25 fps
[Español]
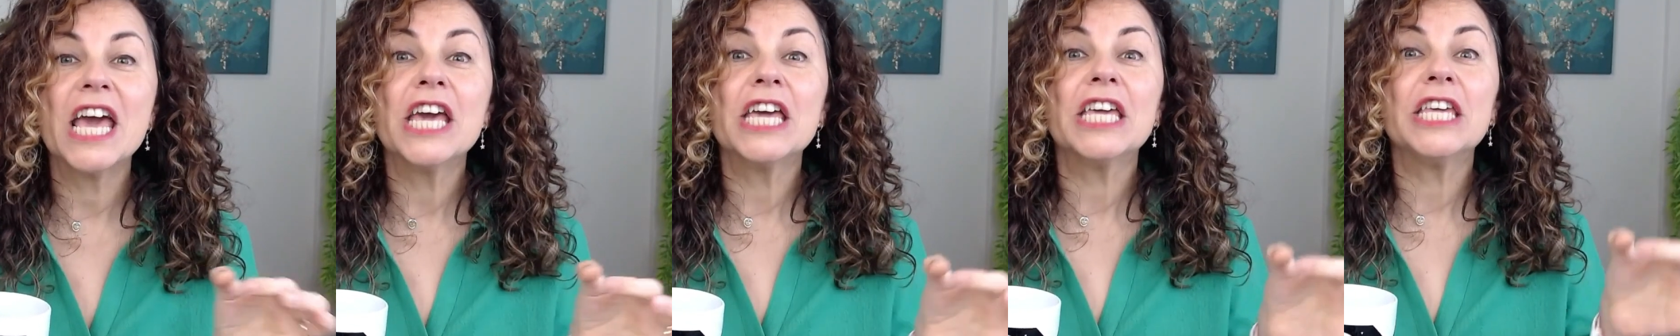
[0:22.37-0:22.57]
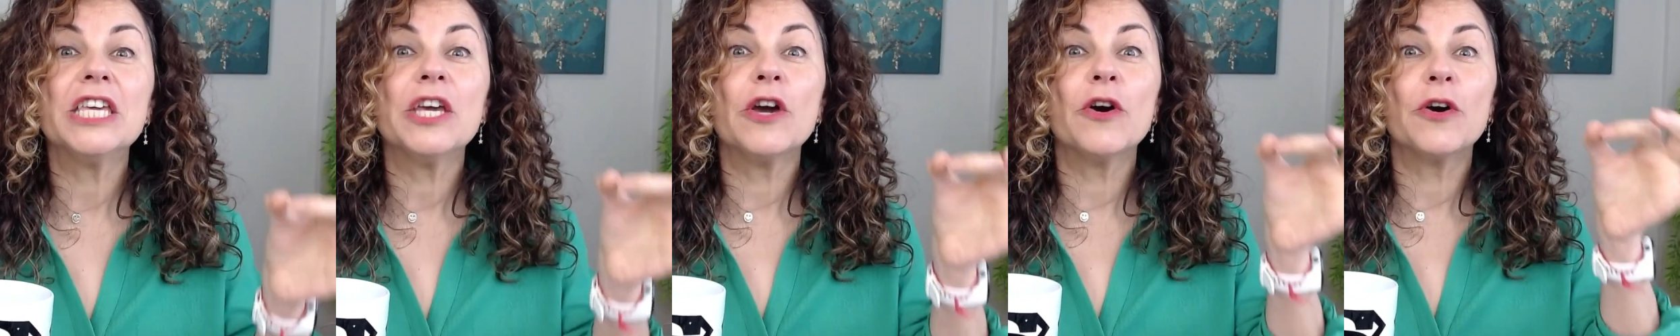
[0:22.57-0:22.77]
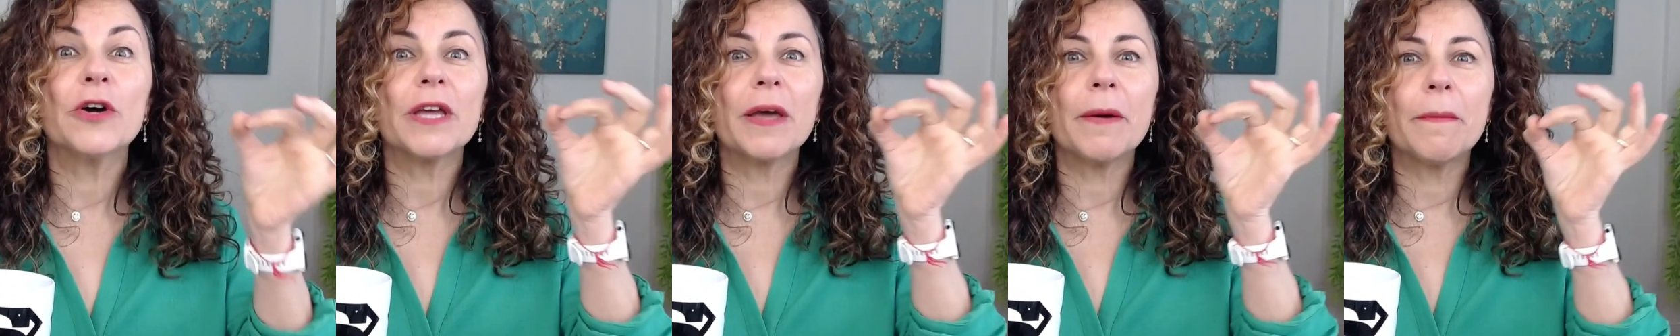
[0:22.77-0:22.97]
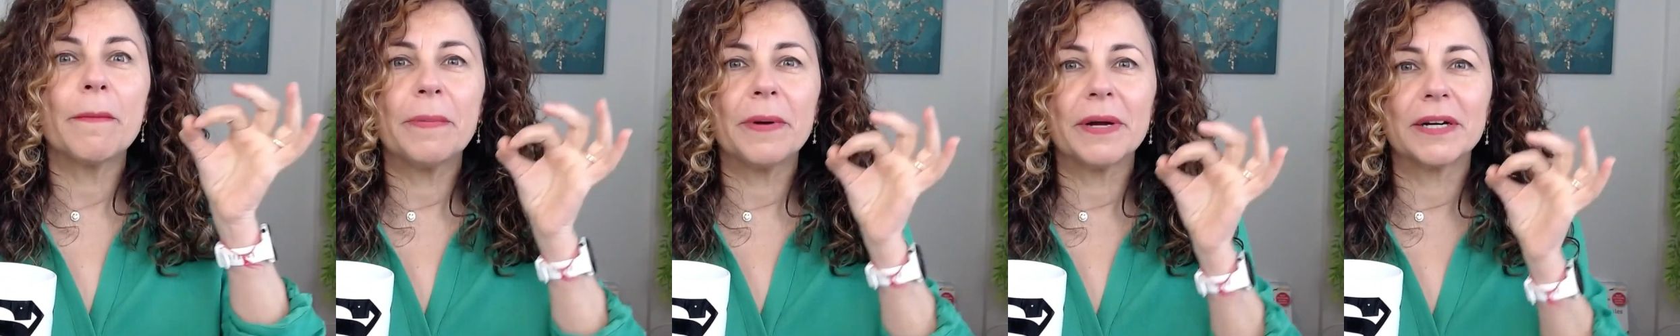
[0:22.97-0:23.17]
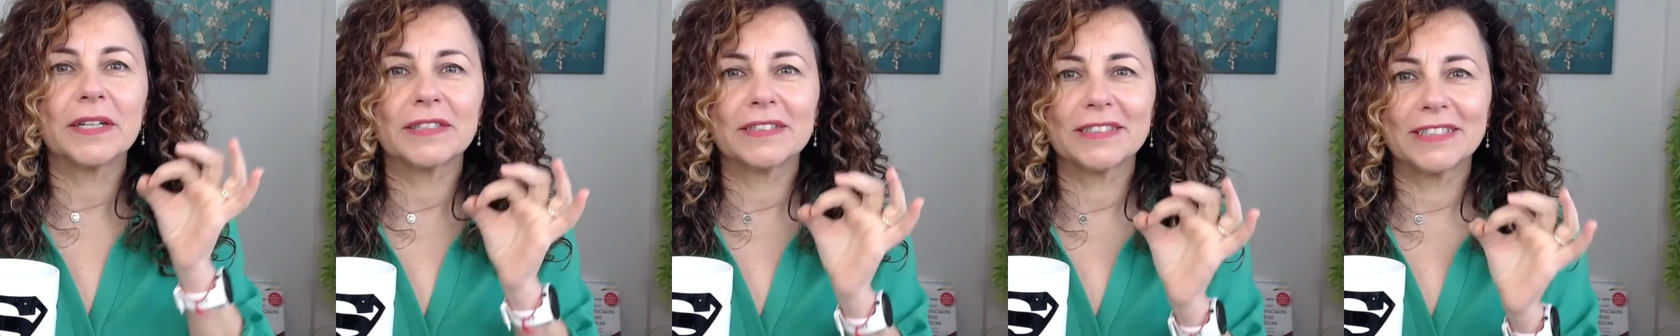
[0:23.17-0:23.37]
y hoy en
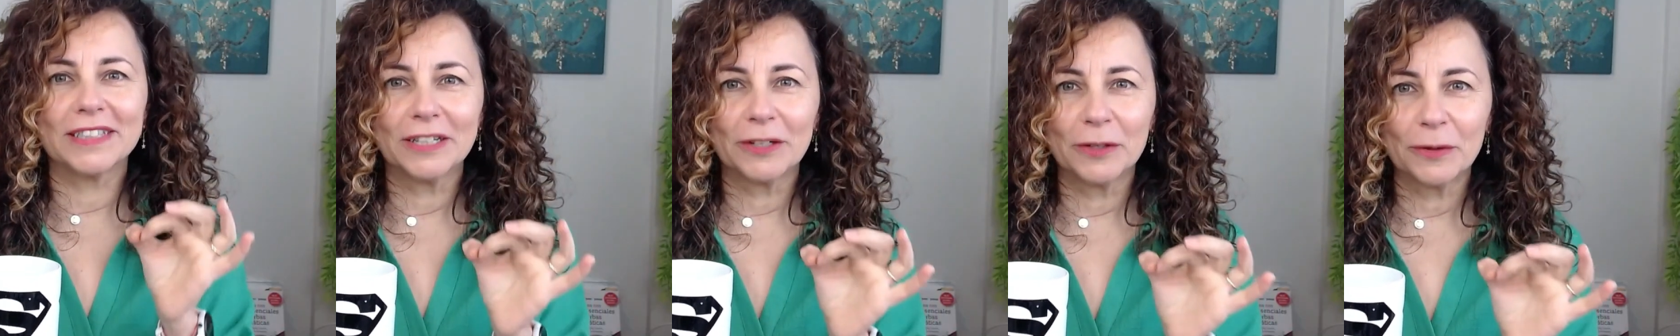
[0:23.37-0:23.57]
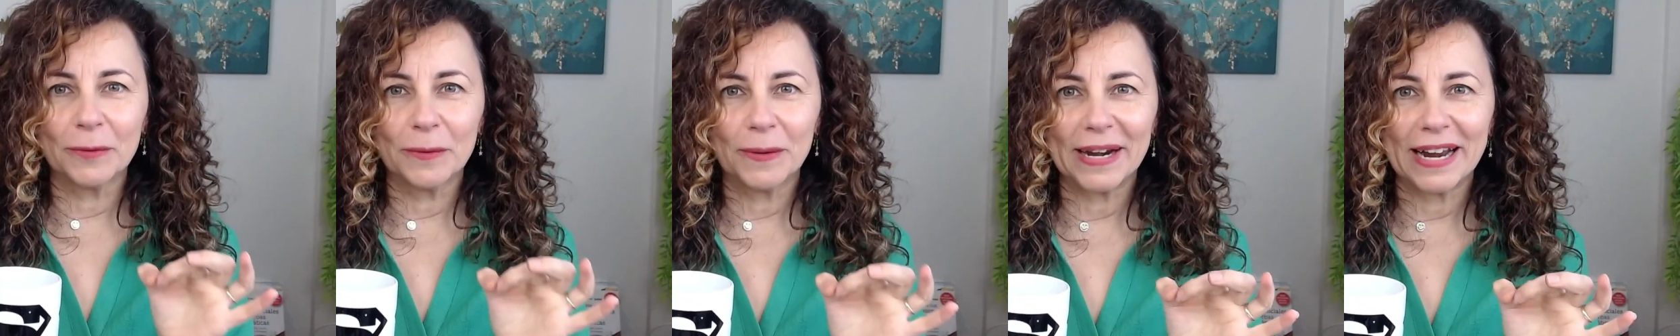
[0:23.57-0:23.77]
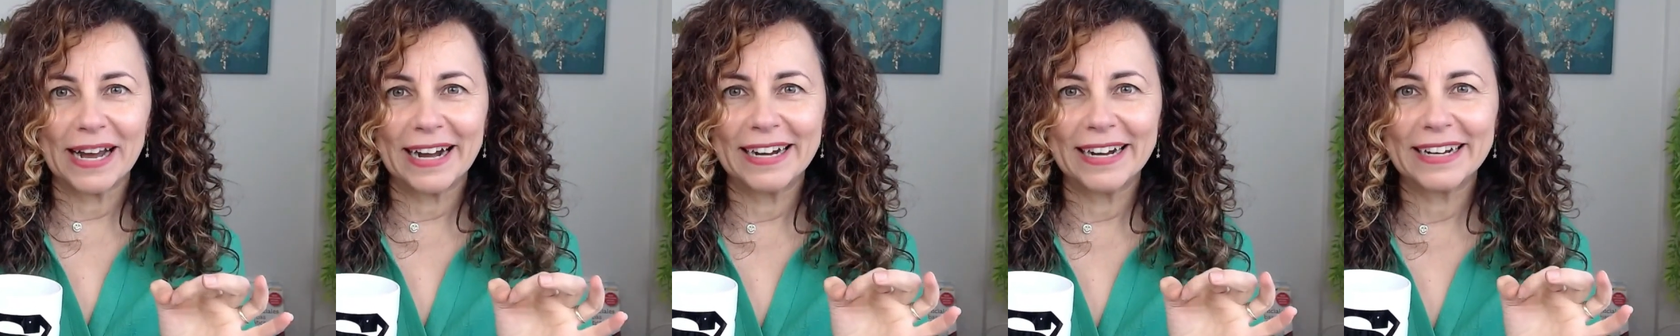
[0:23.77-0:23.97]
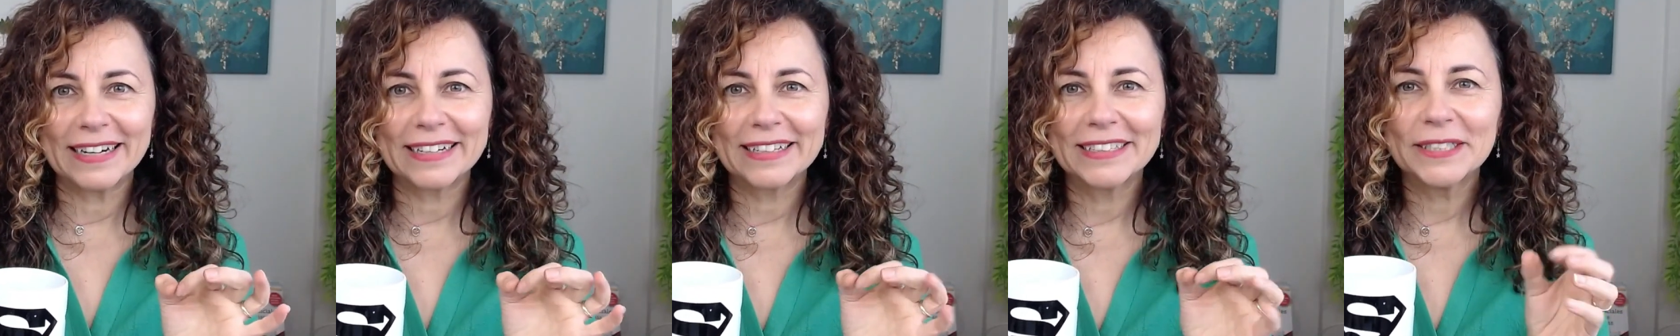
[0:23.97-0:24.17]
particular